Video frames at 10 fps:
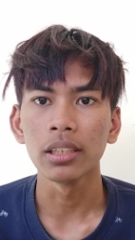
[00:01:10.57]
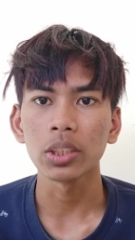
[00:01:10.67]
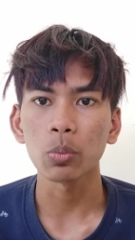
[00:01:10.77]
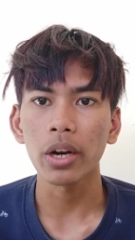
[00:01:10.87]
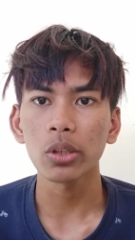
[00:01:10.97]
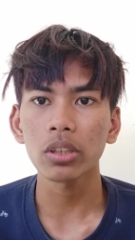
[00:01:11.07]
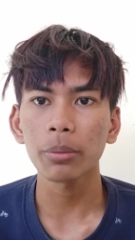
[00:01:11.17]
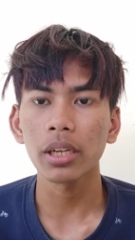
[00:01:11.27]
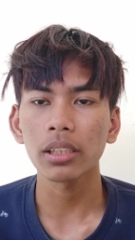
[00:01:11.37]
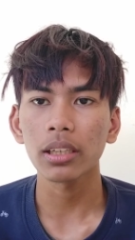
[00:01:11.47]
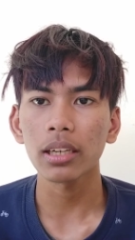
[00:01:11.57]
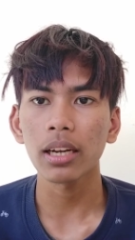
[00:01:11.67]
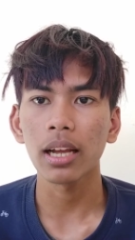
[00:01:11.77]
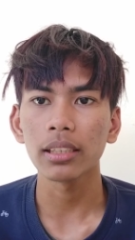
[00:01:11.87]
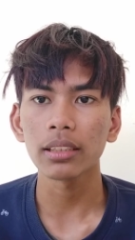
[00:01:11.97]
Semua itu kami hadirkan
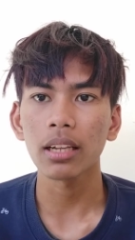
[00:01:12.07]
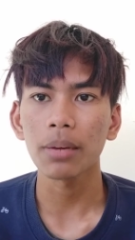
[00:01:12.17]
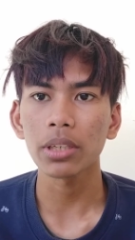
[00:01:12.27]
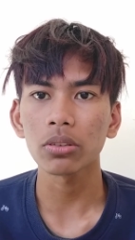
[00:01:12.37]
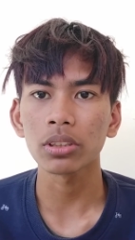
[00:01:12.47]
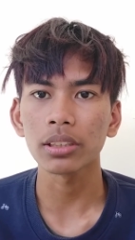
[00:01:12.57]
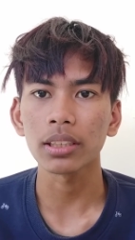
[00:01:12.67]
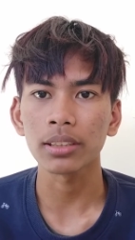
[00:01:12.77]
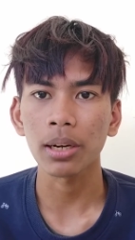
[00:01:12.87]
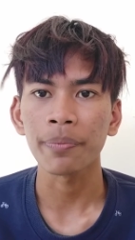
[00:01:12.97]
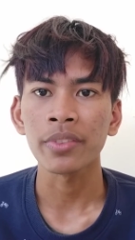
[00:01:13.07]
hanya dalam satu jilid saja.